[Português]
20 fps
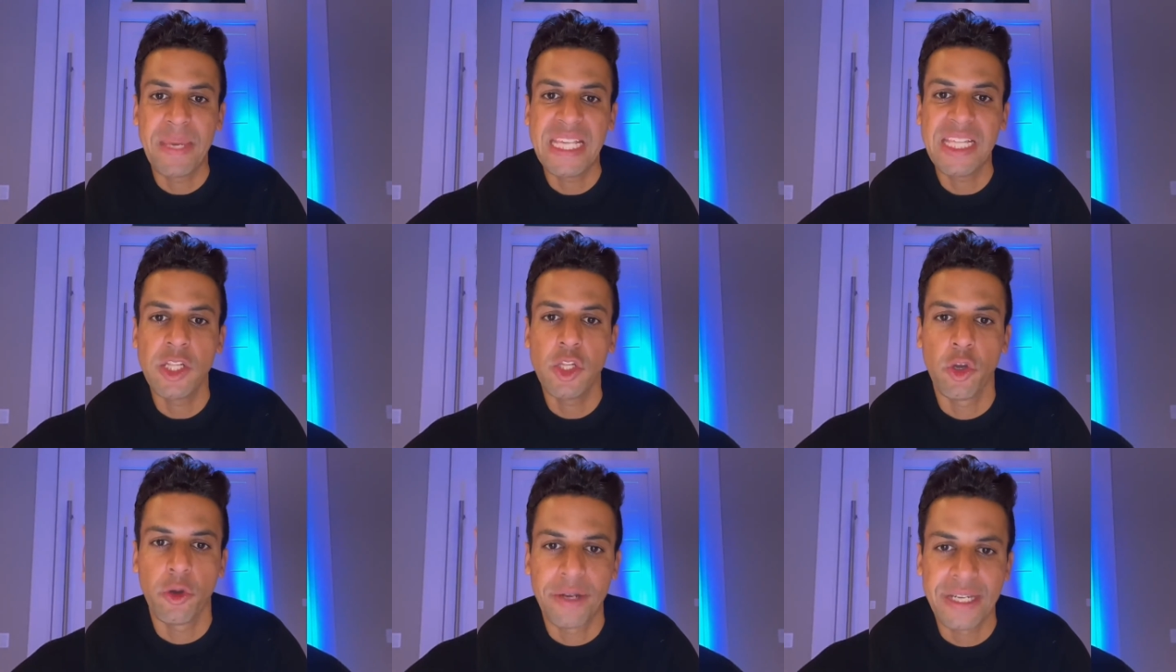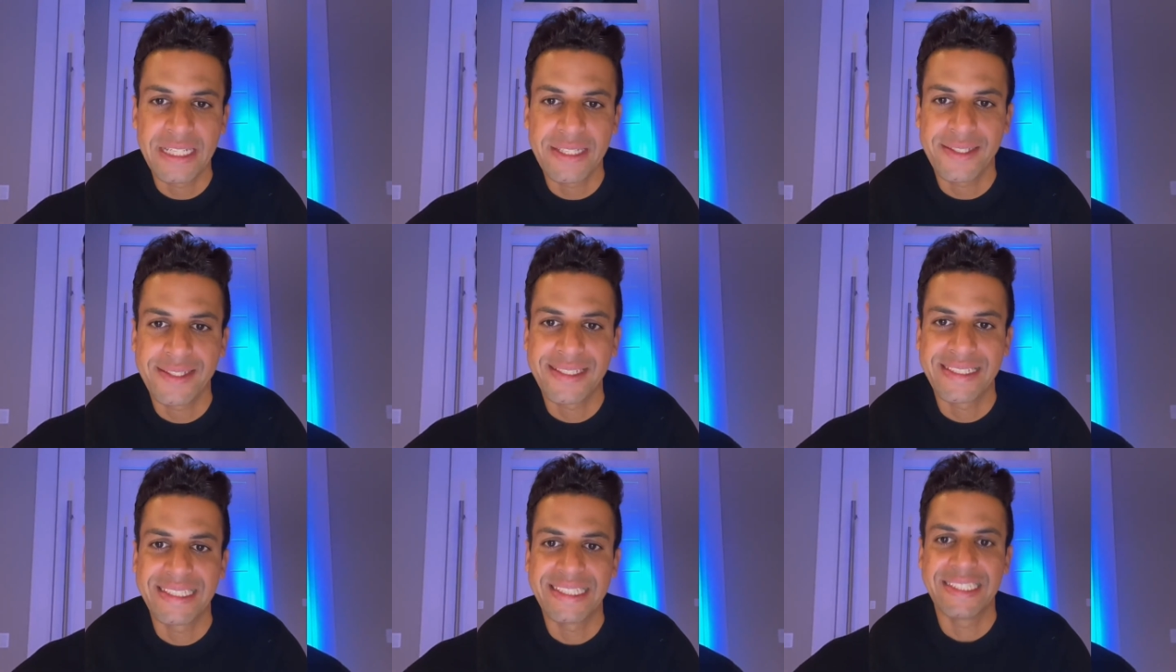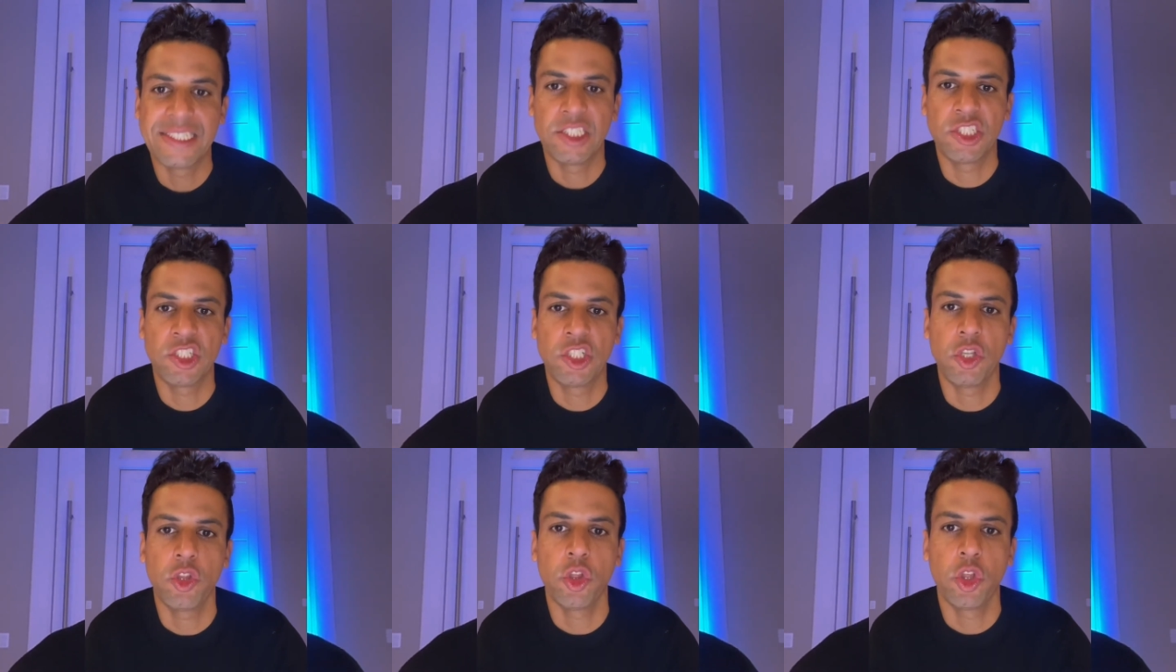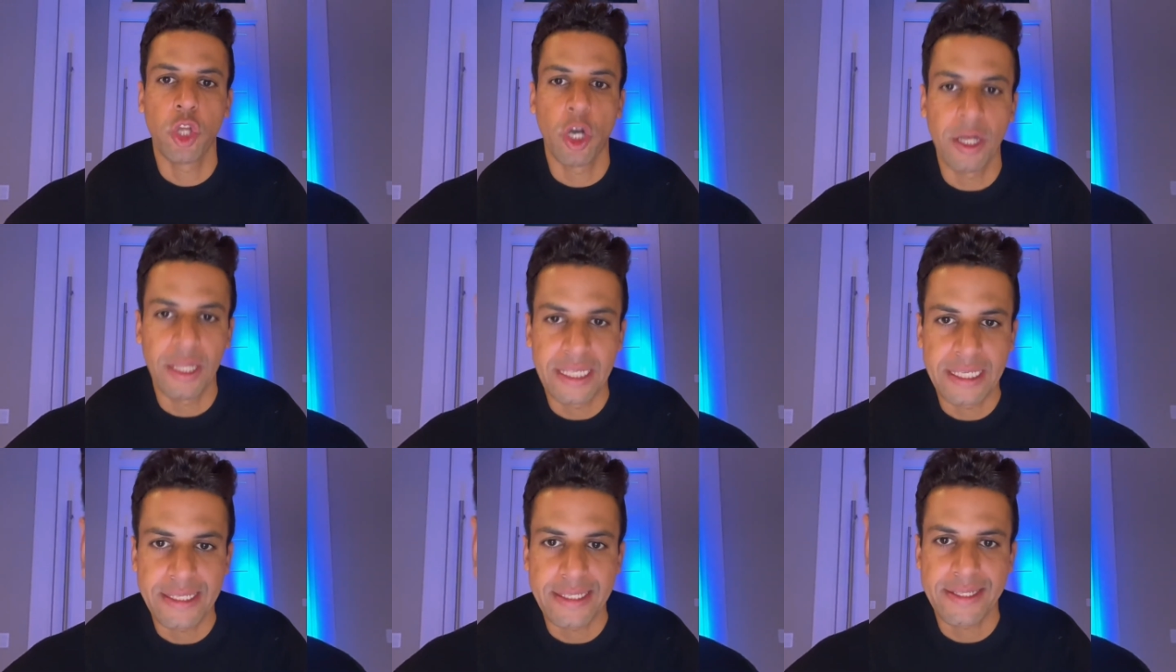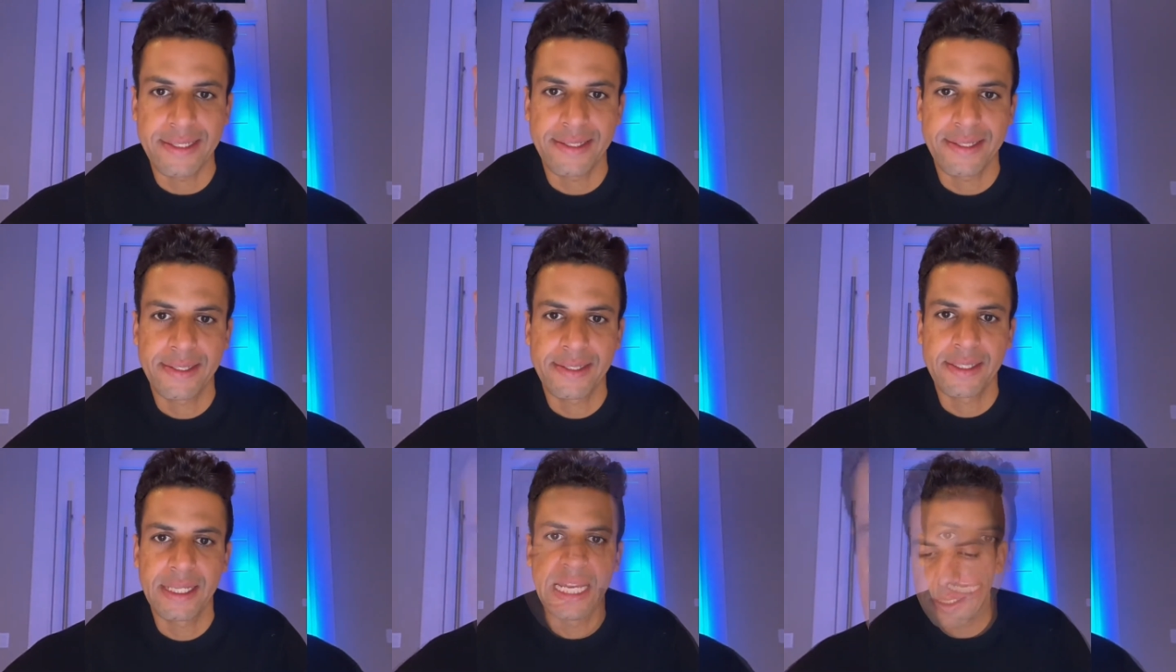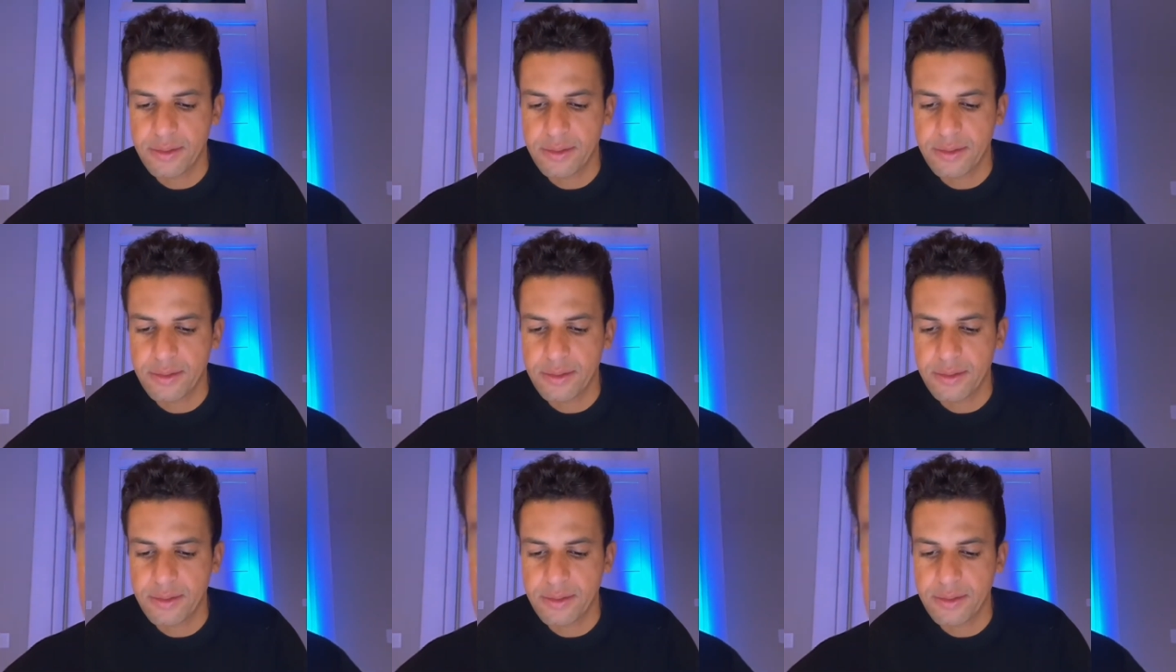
bilhões de dólares.